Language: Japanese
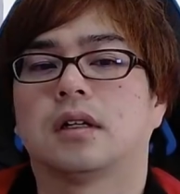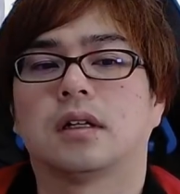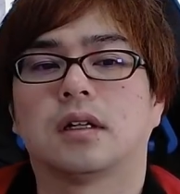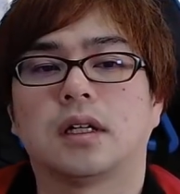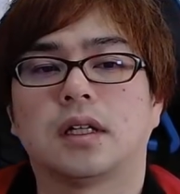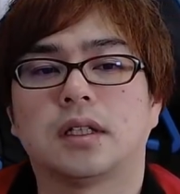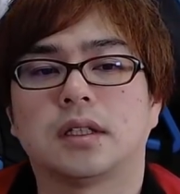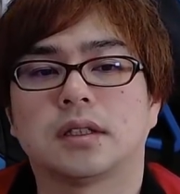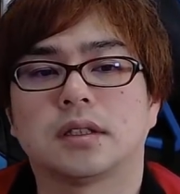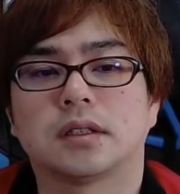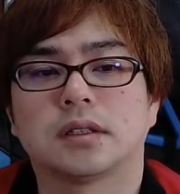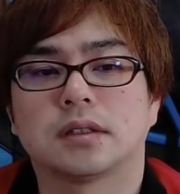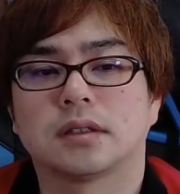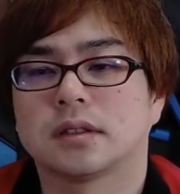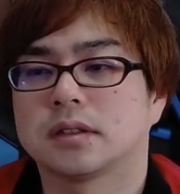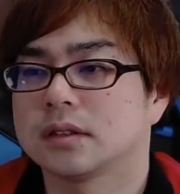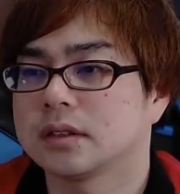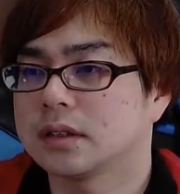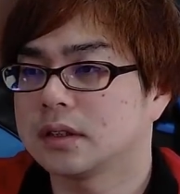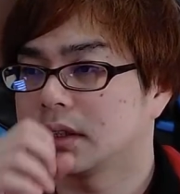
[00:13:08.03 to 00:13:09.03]
はい
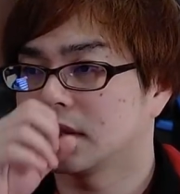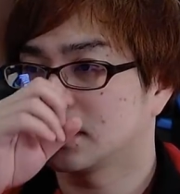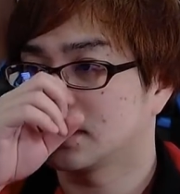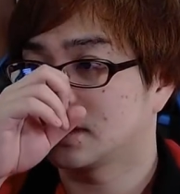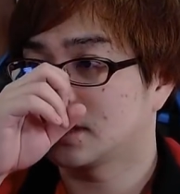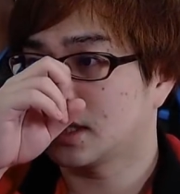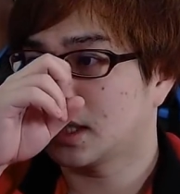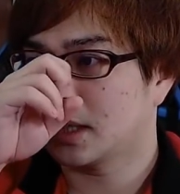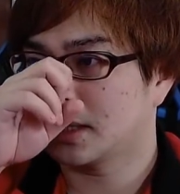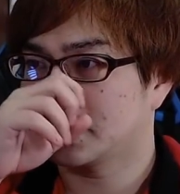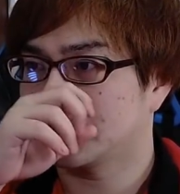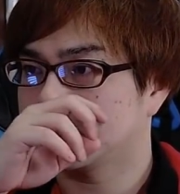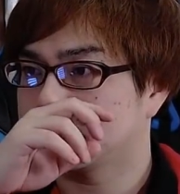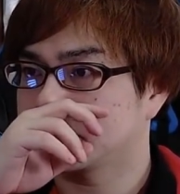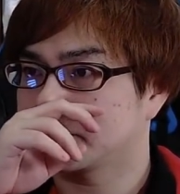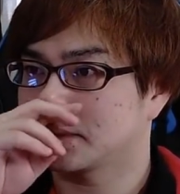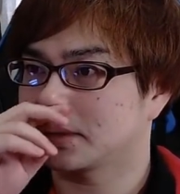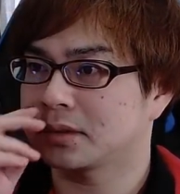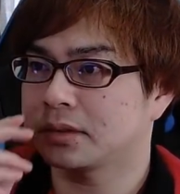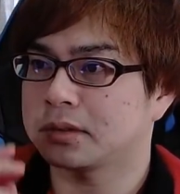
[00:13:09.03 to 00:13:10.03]
続いて
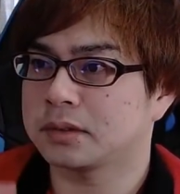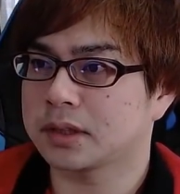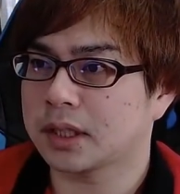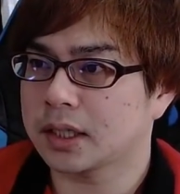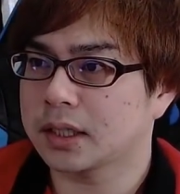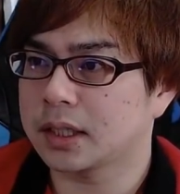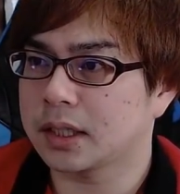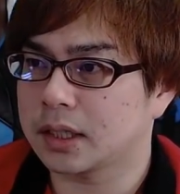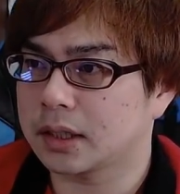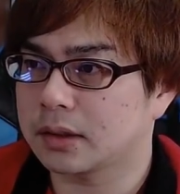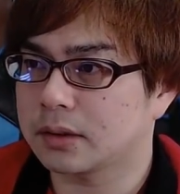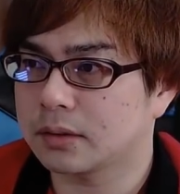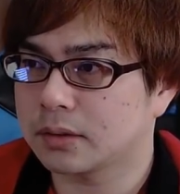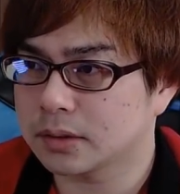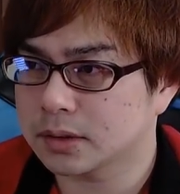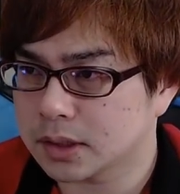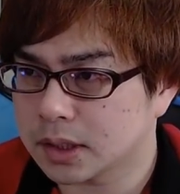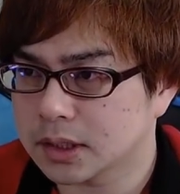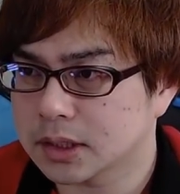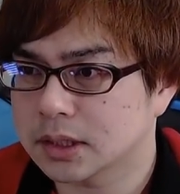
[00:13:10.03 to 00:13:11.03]
第2位
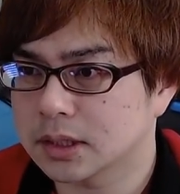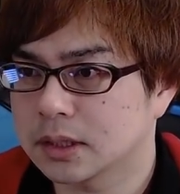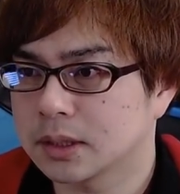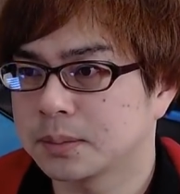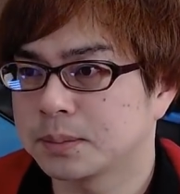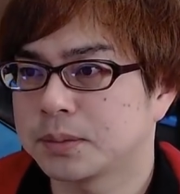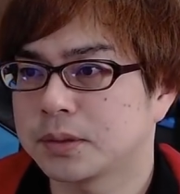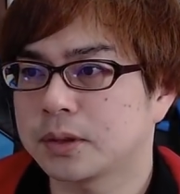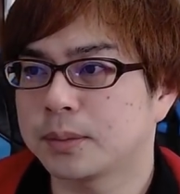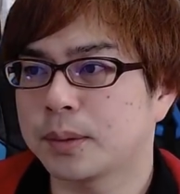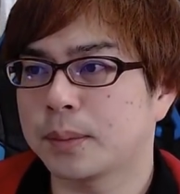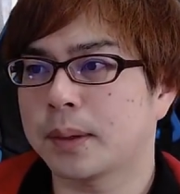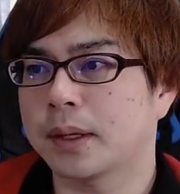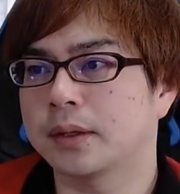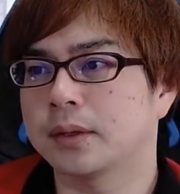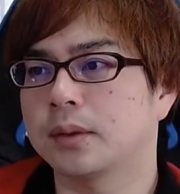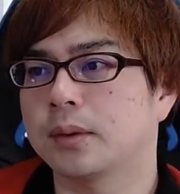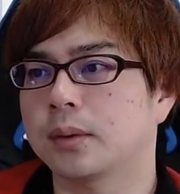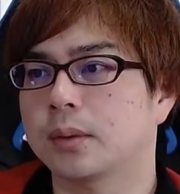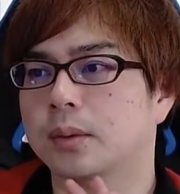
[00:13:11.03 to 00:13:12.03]
こちらですプロモ
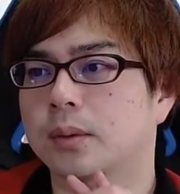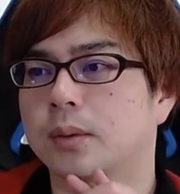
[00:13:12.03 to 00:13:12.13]
版の